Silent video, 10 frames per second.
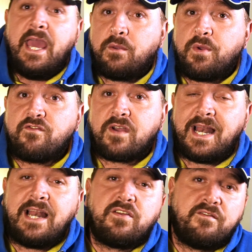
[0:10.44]
e in questo
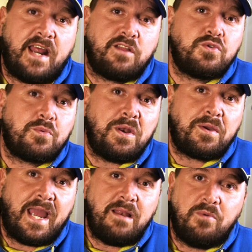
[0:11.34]
canale troverai tutto
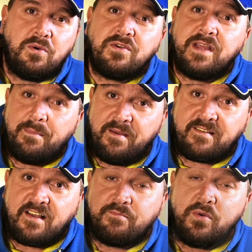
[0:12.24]
quello che è il mondo della
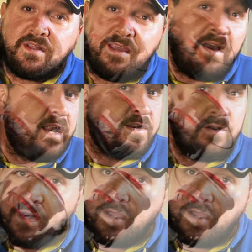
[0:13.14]
pesca sportiva non